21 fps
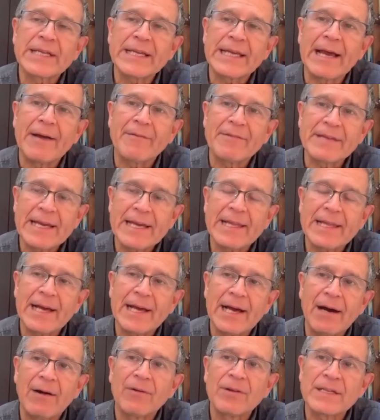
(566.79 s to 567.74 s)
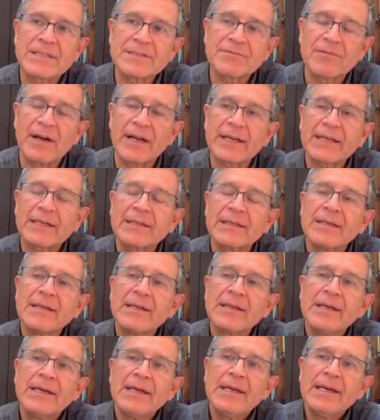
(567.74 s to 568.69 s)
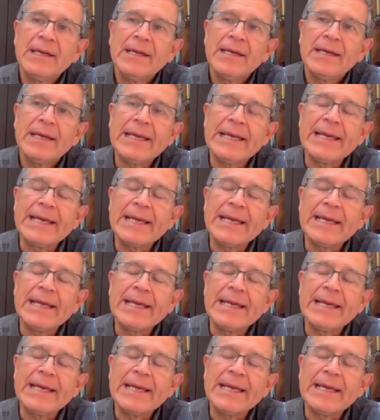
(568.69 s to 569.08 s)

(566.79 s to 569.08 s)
que había dejado las FARC eh,